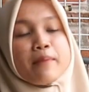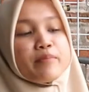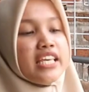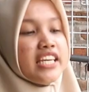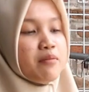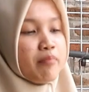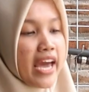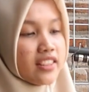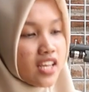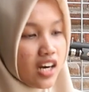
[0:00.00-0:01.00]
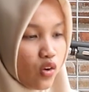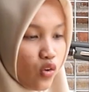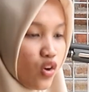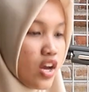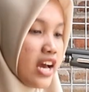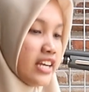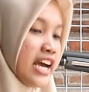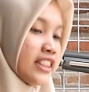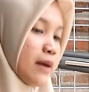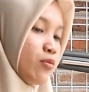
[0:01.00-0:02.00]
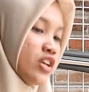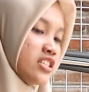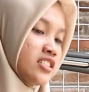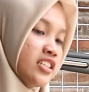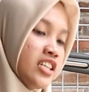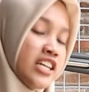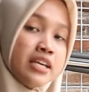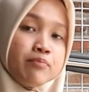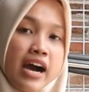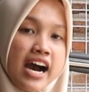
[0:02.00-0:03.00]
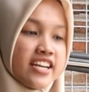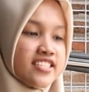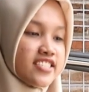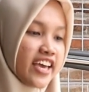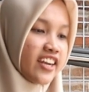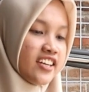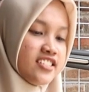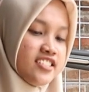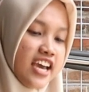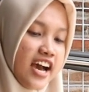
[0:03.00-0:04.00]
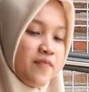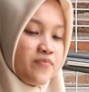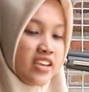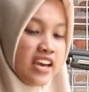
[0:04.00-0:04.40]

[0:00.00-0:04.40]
mm loh dan tabungnya sendiri dari bahan stainless ya